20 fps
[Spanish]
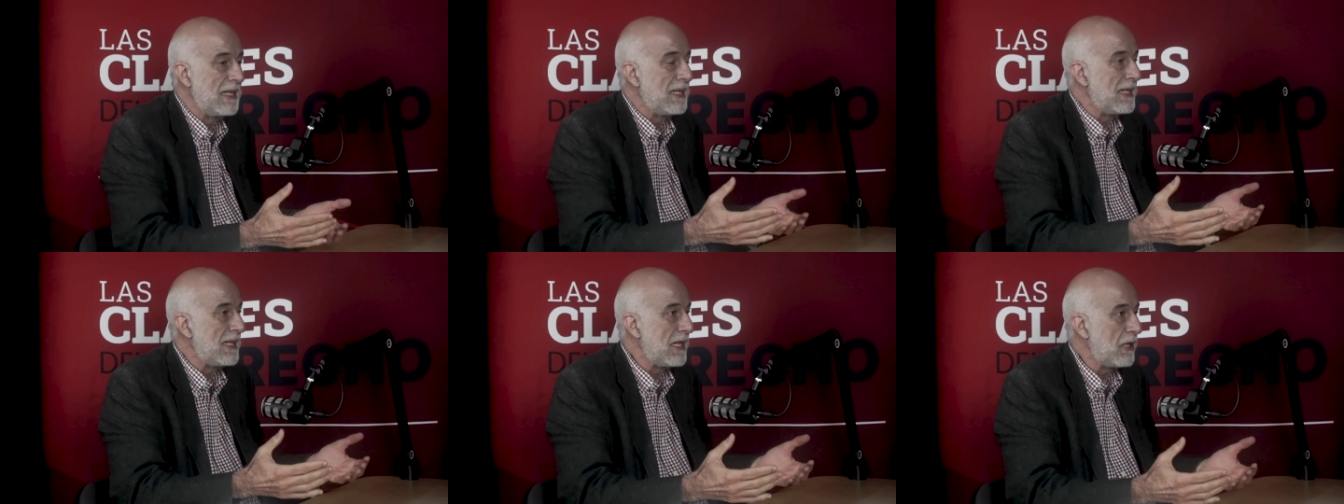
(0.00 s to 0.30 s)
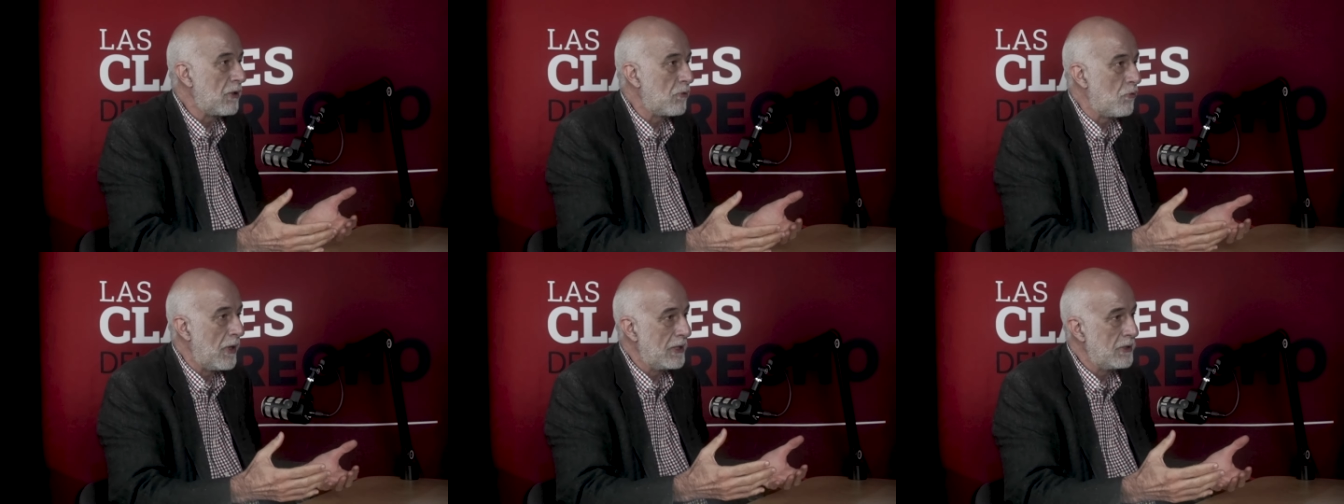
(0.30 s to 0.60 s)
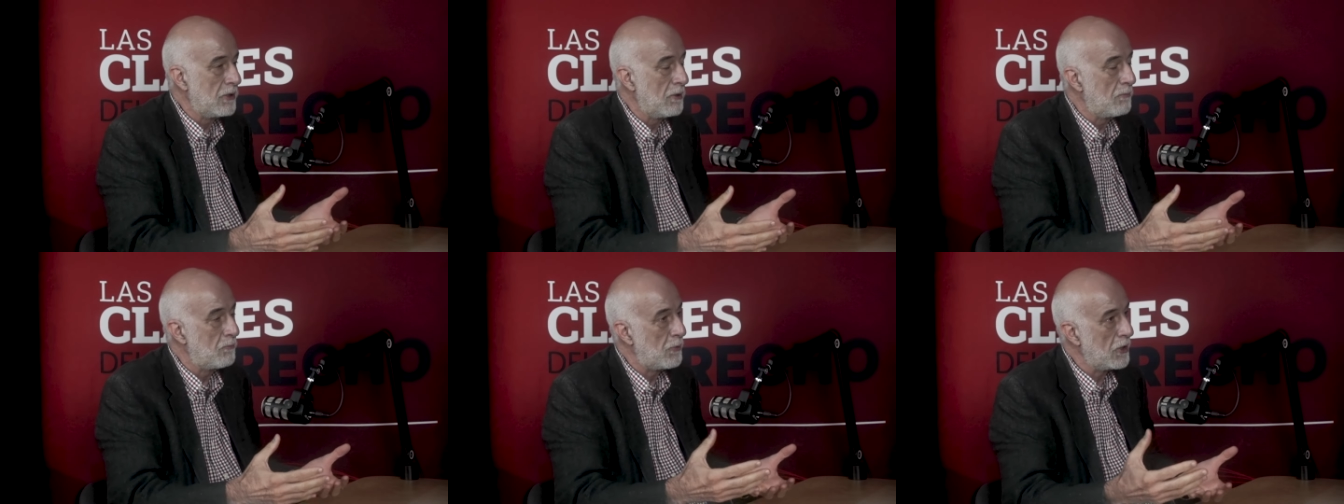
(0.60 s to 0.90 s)
y
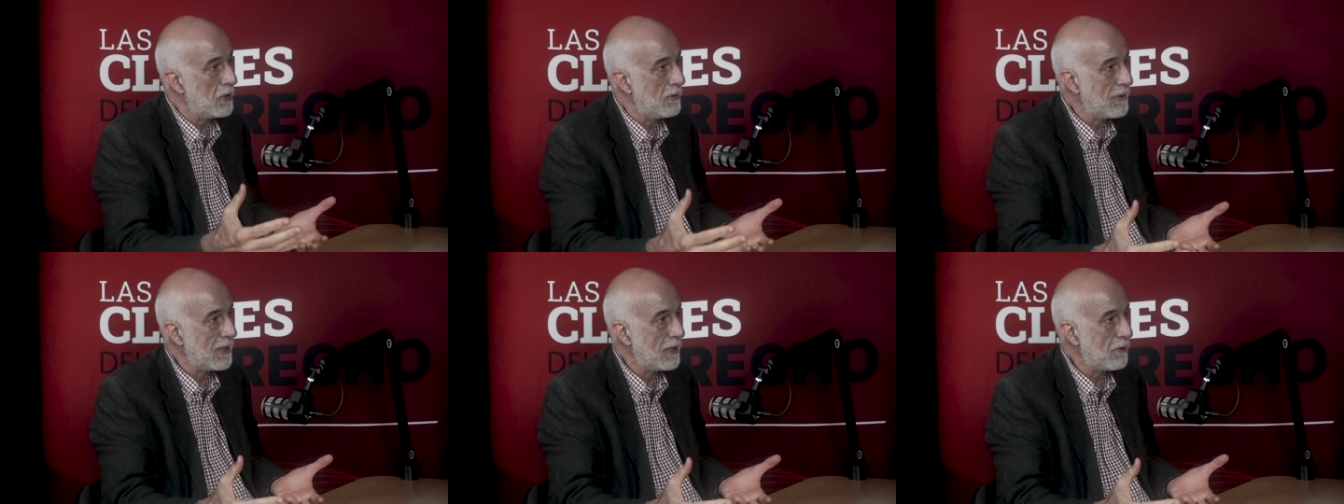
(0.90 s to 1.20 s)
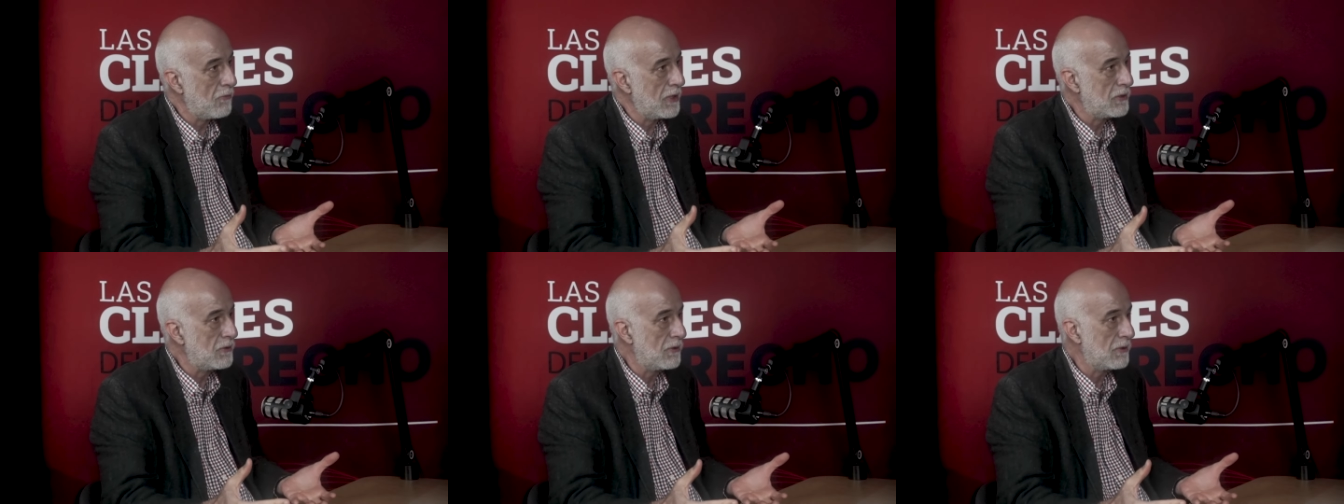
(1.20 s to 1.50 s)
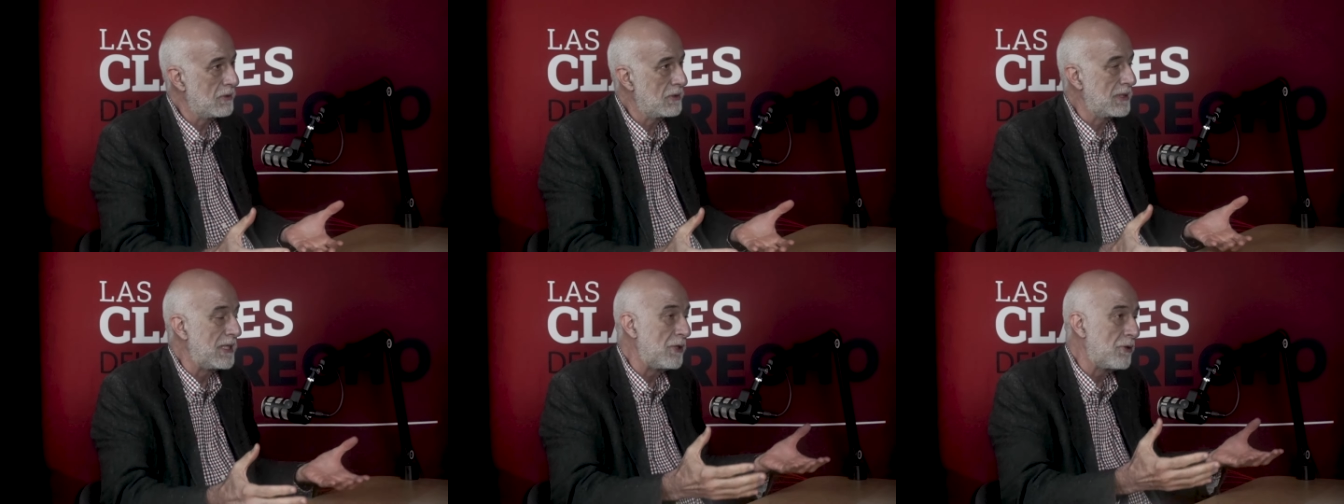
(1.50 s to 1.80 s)
cuándo puedo verlo eso
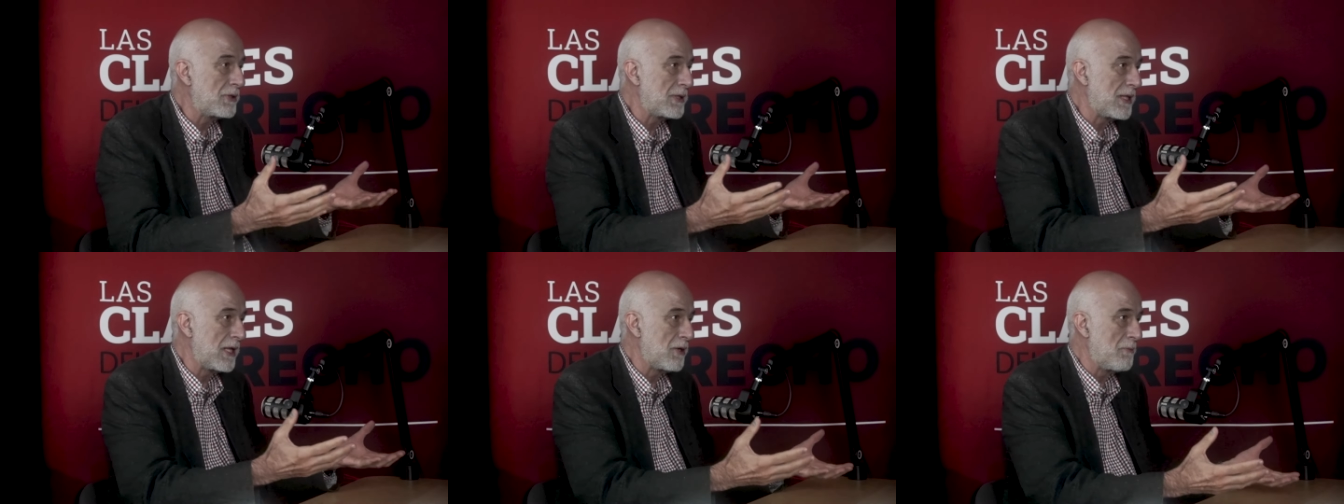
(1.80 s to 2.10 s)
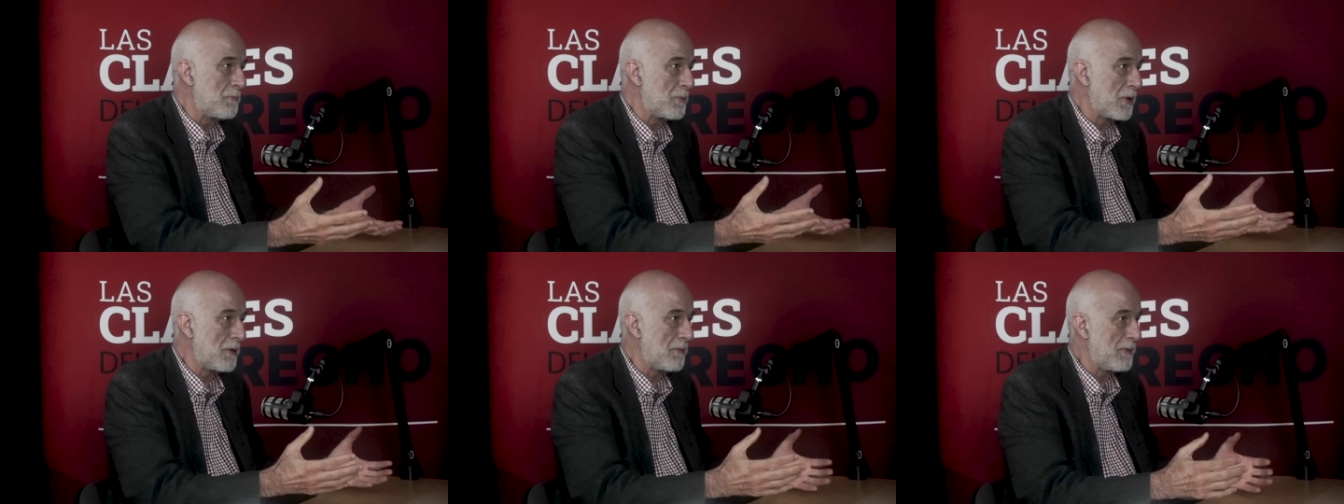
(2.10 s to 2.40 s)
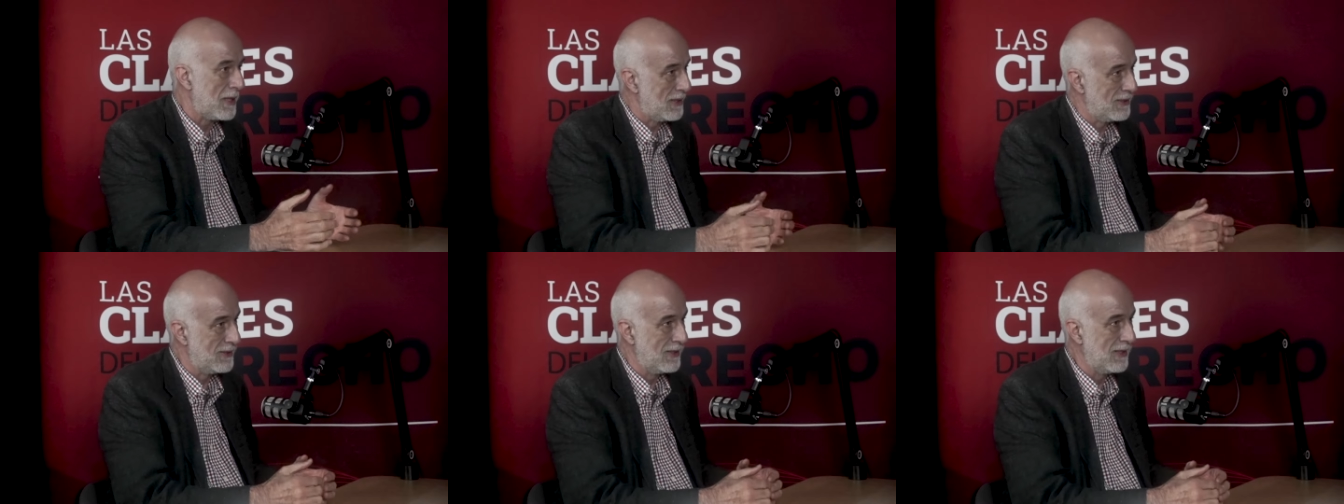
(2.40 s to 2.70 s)
si no tengo
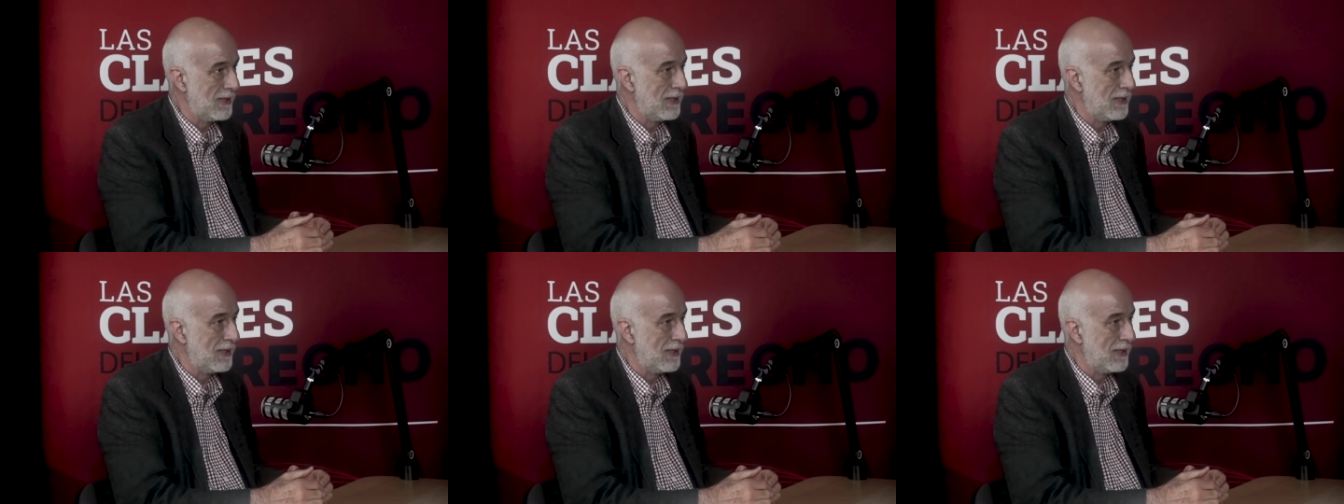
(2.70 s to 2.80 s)
pruebas.